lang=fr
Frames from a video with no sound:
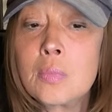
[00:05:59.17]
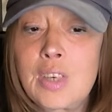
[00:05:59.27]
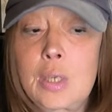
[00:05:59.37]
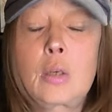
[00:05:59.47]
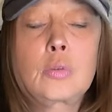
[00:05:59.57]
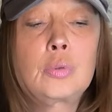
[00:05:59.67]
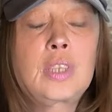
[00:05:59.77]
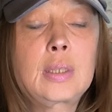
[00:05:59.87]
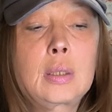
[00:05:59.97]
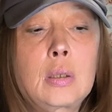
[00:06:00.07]
Ben, quand,
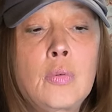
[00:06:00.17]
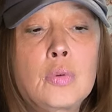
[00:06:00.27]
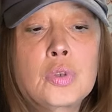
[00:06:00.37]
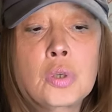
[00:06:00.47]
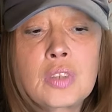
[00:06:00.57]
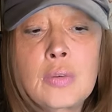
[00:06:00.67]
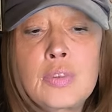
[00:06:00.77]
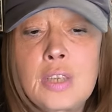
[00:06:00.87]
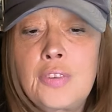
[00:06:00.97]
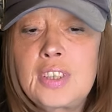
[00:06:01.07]
vous sentez que
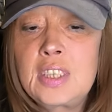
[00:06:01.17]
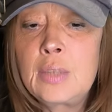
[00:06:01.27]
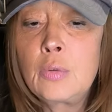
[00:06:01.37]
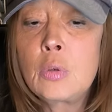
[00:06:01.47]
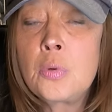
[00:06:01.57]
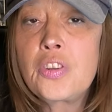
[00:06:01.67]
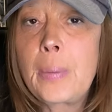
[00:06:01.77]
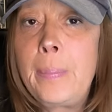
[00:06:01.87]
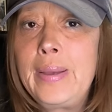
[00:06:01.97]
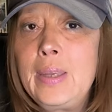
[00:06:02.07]
vous êtes fatigué, que vous commencez à
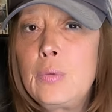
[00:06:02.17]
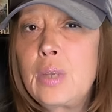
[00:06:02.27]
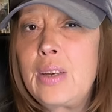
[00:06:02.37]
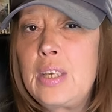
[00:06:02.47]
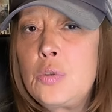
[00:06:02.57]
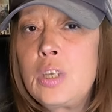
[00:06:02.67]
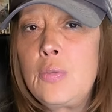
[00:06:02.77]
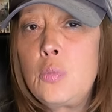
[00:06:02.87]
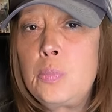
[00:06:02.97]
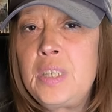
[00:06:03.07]
bailler, que vous avez les yeux qui
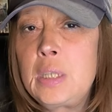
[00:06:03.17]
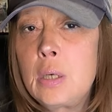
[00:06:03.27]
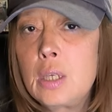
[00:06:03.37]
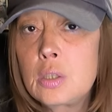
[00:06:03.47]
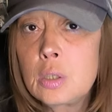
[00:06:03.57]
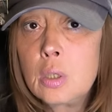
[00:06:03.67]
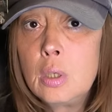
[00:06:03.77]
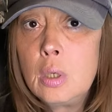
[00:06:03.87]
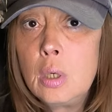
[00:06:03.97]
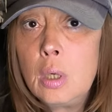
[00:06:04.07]
vous picotent,
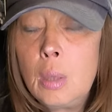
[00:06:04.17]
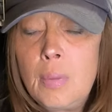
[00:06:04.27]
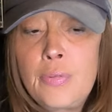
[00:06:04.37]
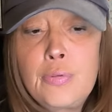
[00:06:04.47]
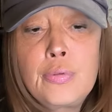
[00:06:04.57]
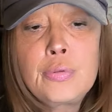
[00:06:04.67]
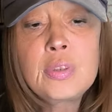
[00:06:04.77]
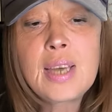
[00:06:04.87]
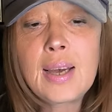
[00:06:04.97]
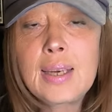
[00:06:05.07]
mais ben, vous
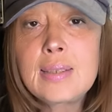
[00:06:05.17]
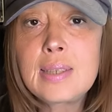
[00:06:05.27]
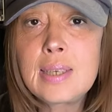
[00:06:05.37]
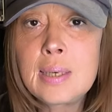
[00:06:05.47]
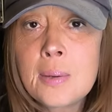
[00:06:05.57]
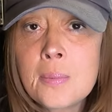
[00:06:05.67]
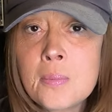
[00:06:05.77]
vous arrêtez.